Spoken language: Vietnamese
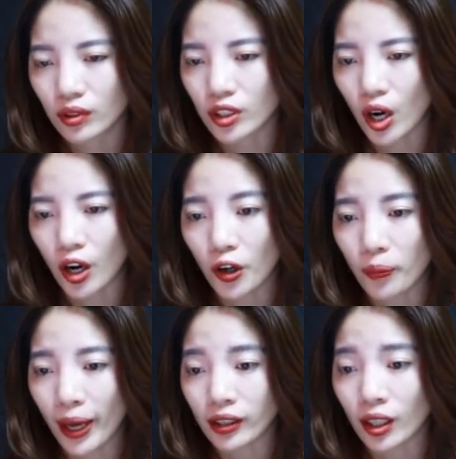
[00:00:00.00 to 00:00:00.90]
Từ đó
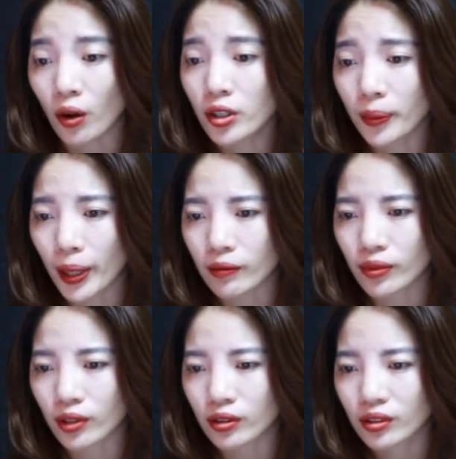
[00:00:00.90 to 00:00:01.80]
con bé thấy có người bênh
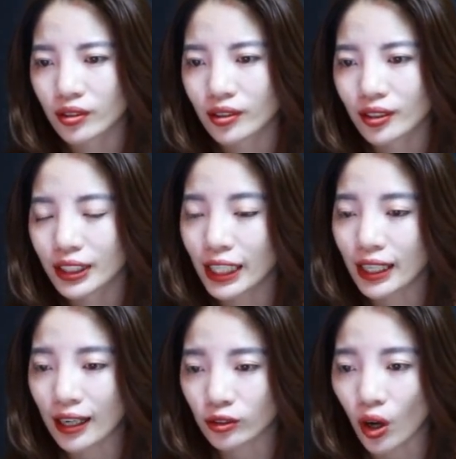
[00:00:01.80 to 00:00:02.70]
vực,
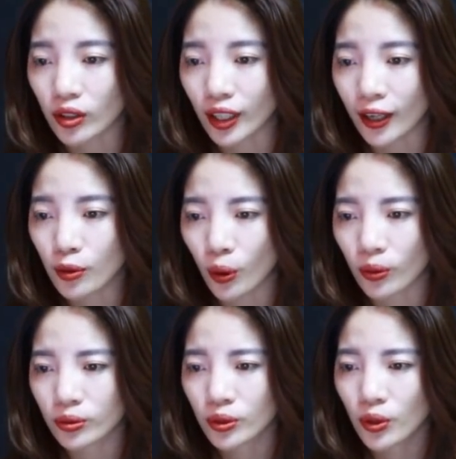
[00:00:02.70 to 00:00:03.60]
nên càng tỏ thái
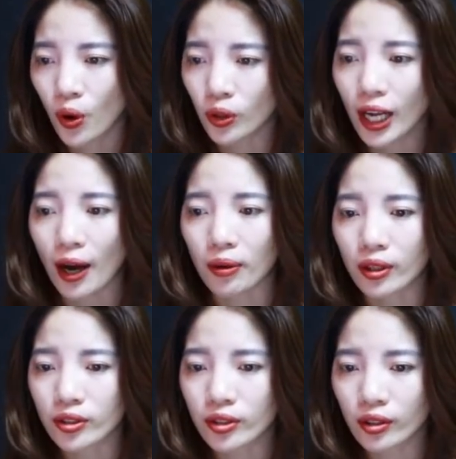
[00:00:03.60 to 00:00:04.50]
độ, hỗn hào
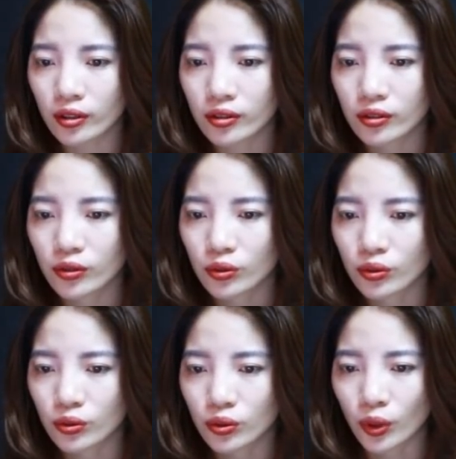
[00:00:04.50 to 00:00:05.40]
hơn trước.
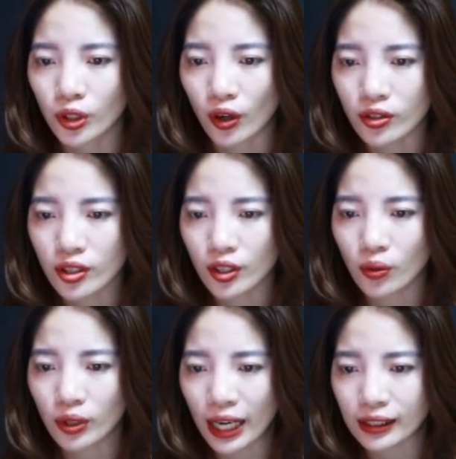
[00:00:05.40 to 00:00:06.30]
Tôi nói gì
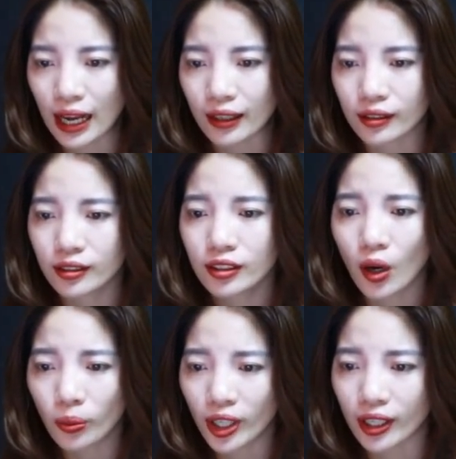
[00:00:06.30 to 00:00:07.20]
cũng nạt lại,
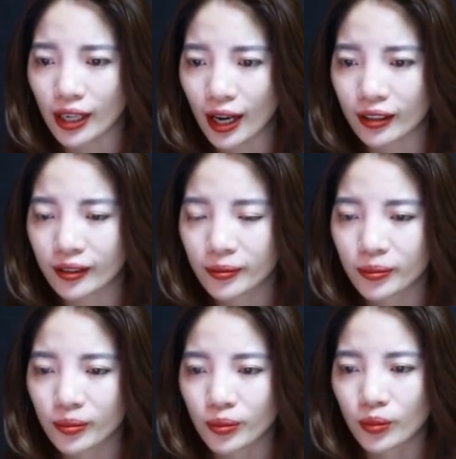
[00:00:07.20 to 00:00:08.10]
không nể nang.
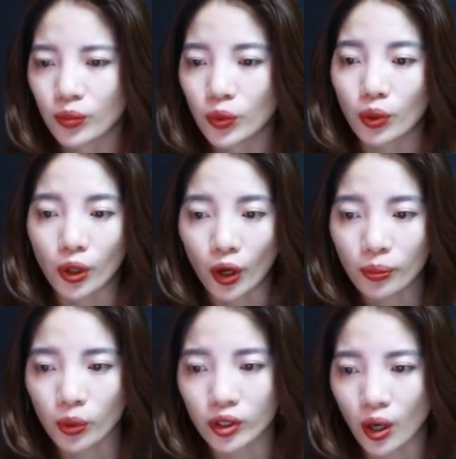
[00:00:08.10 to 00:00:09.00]
Tôi nói
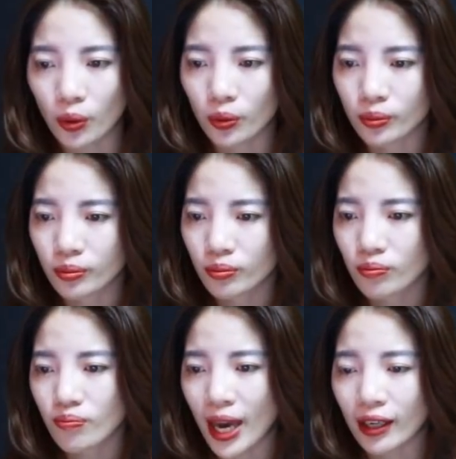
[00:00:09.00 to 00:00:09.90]
một câu,
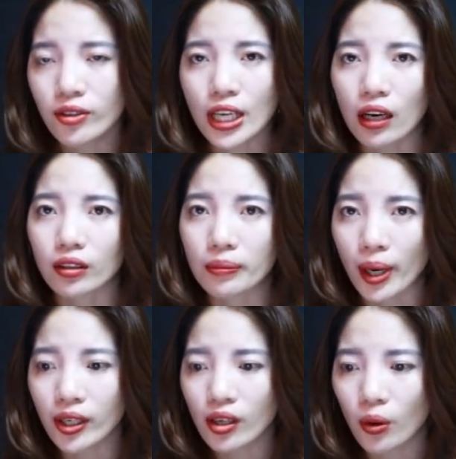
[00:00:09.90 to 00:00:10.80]
bé nó trả lời
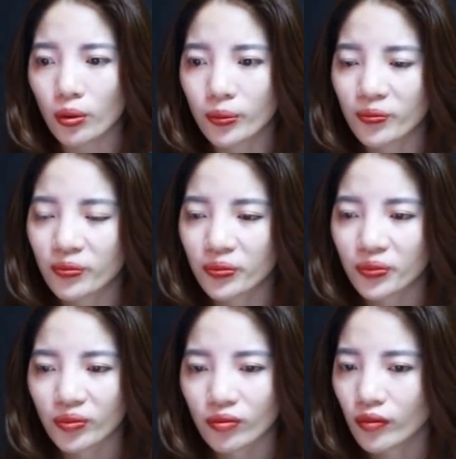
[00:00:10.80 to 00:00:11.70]
mấy câu.
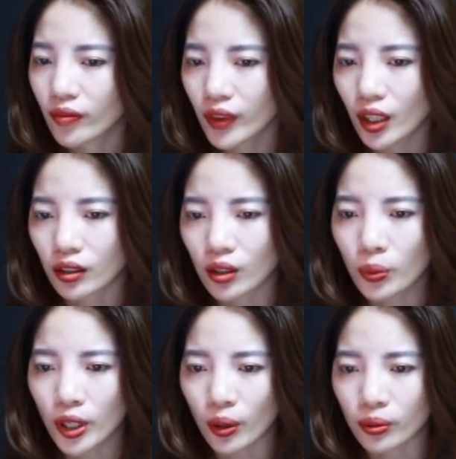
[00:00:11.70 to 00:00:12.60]
Thật
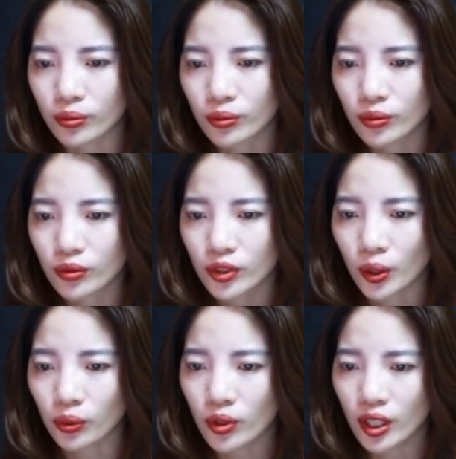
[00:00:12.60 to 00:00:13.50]
không hiểu,
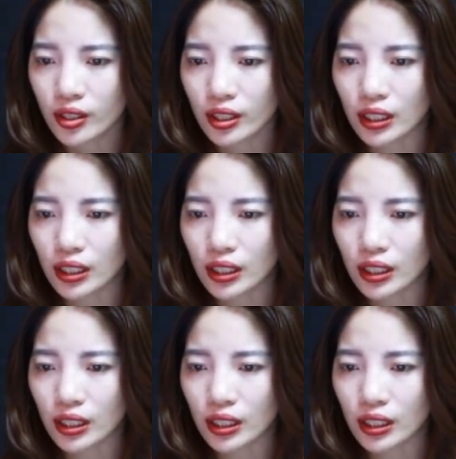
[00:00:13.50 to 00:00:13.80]
chồng tôi nghĩ